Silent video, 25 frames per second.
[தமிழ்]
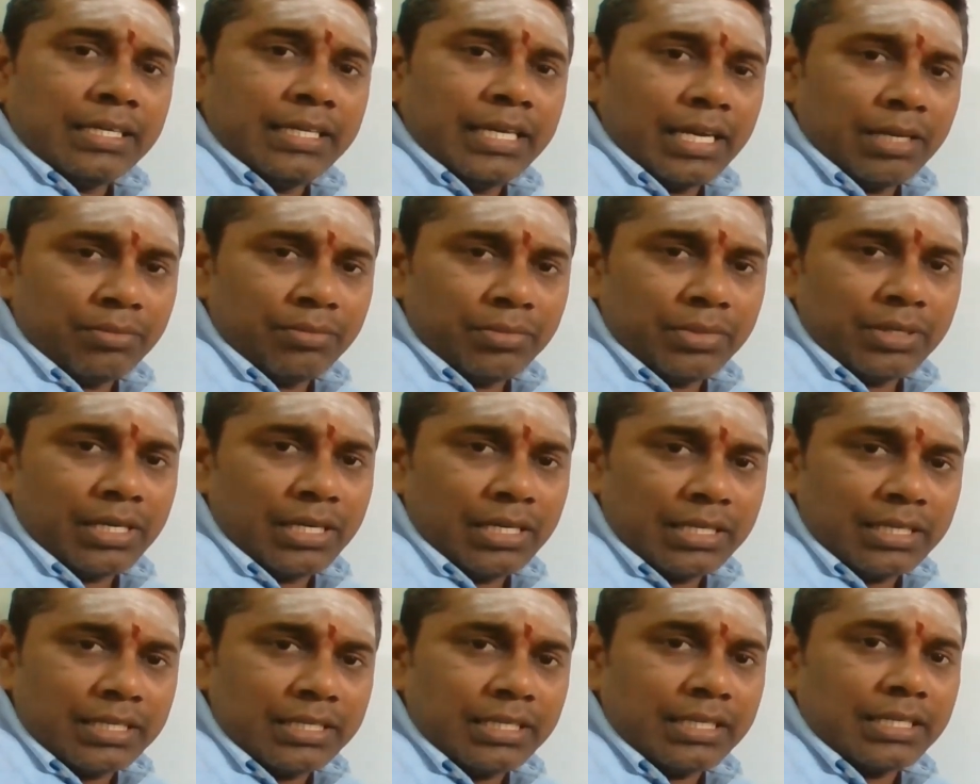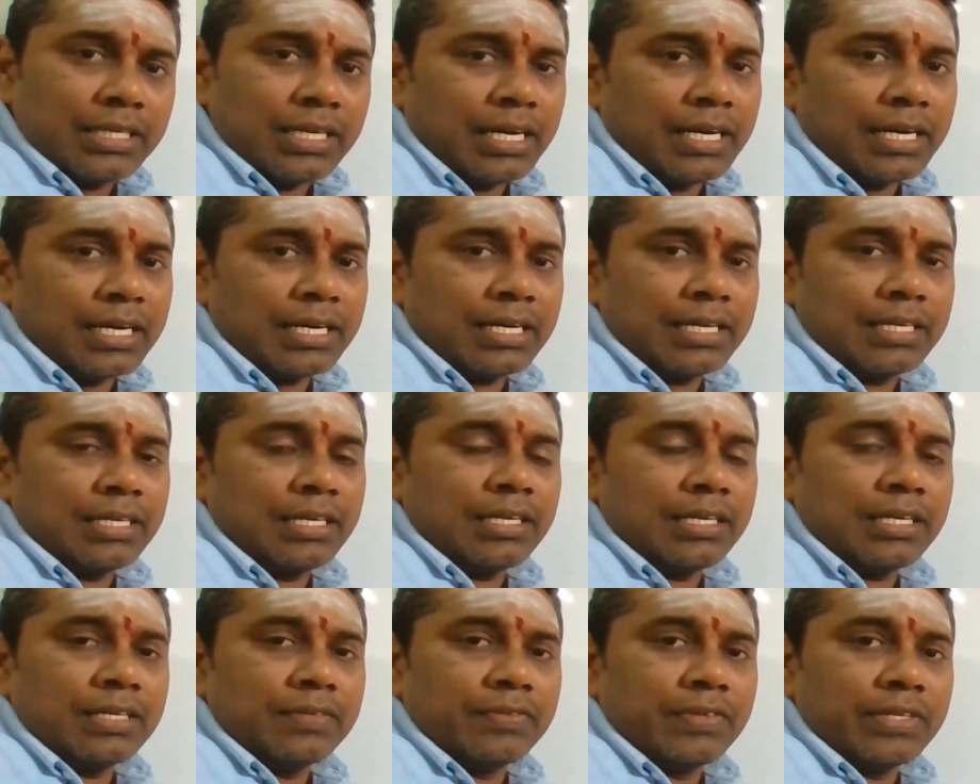எலும்புகளுக்கு
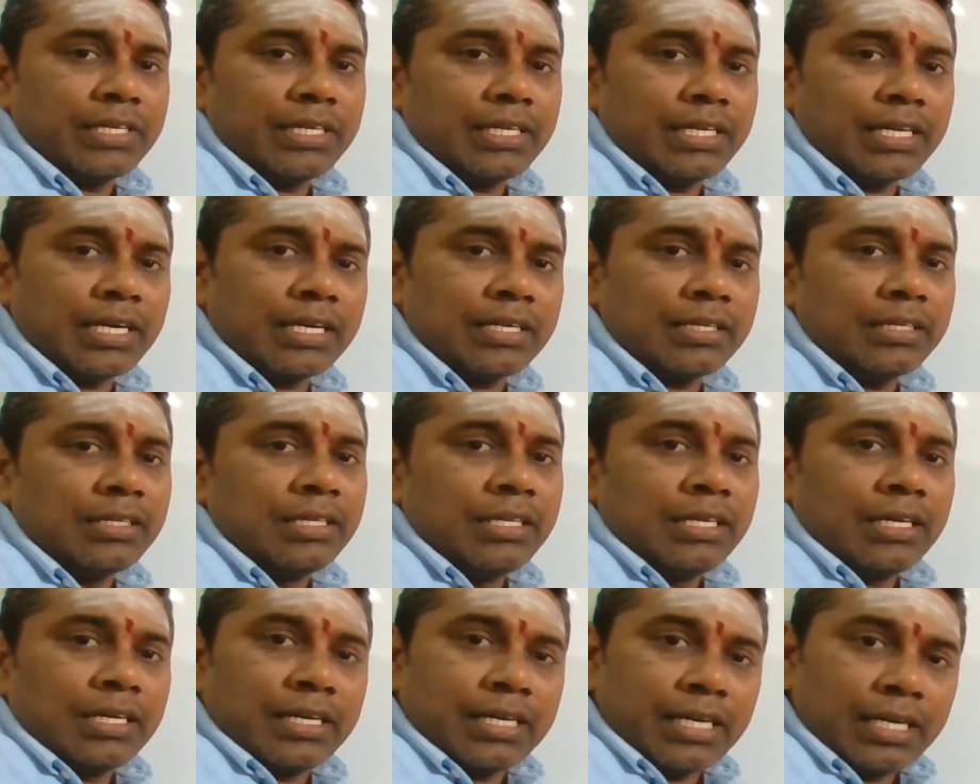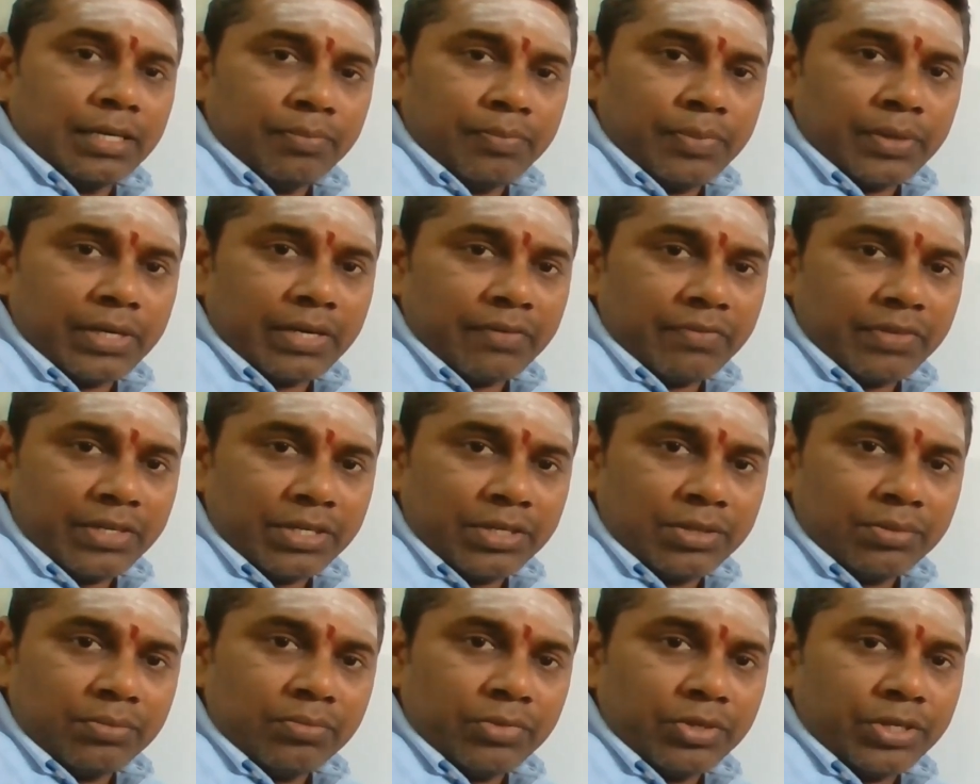காரகனாக வருகிறார் கண்
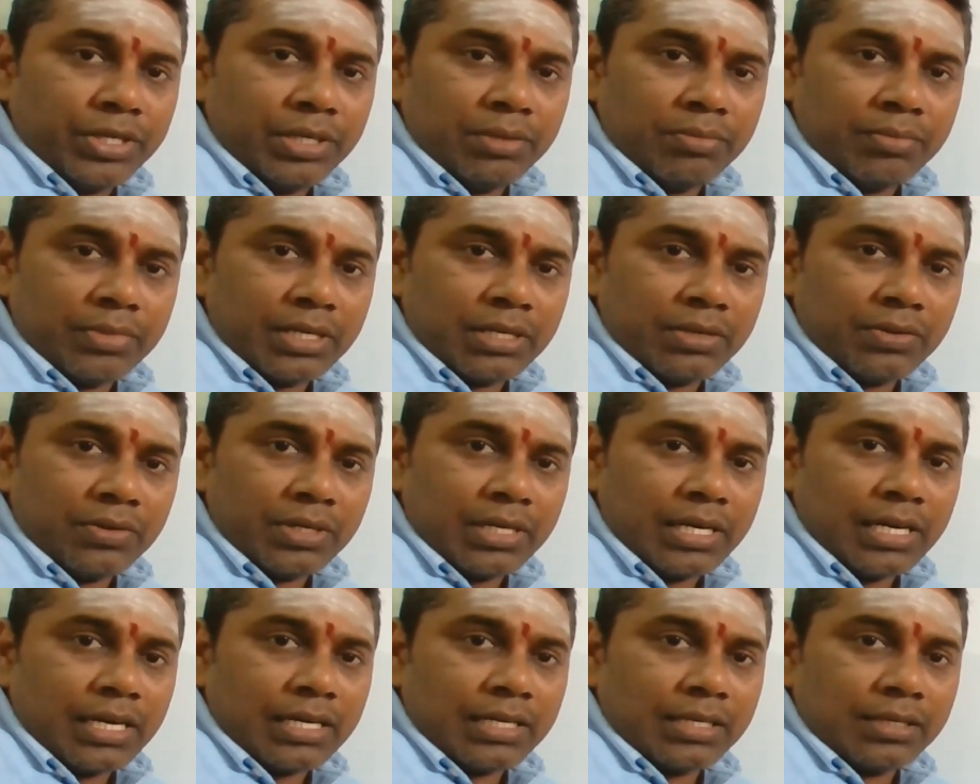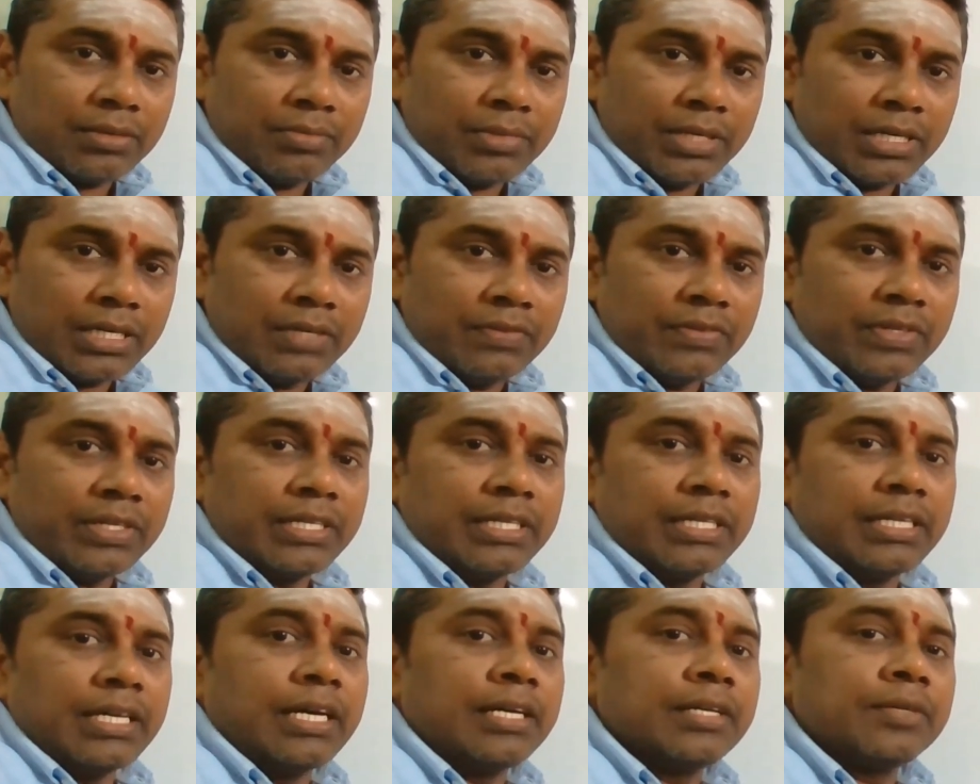பார்வைக்கும் முக்கியமான ஒரு காரகமாக
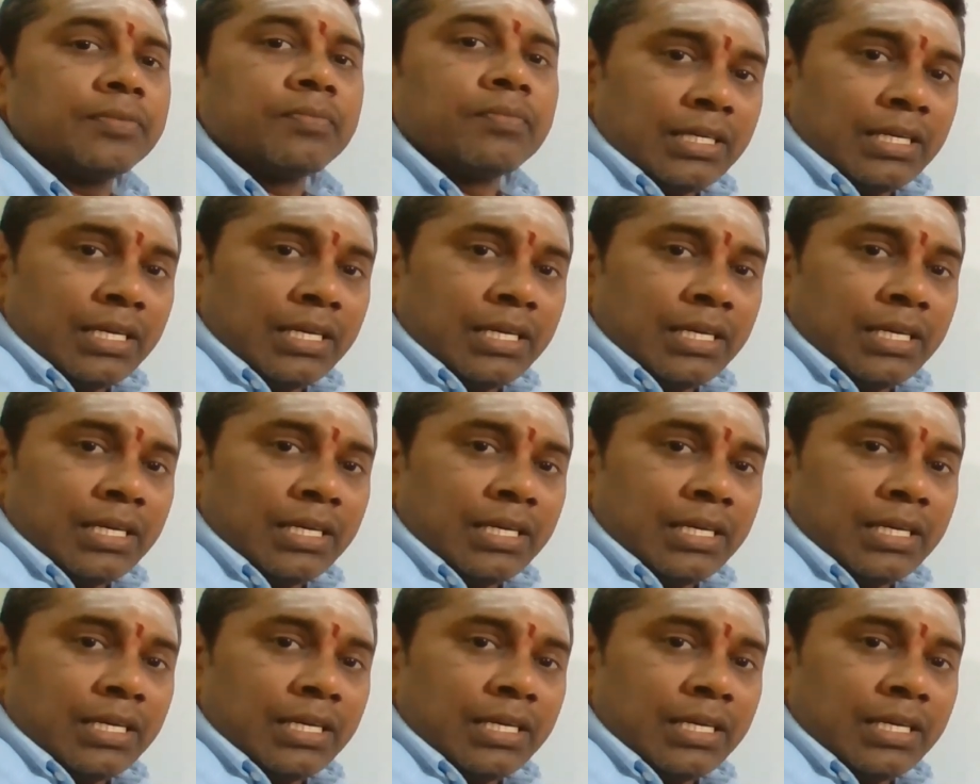வருகிறார்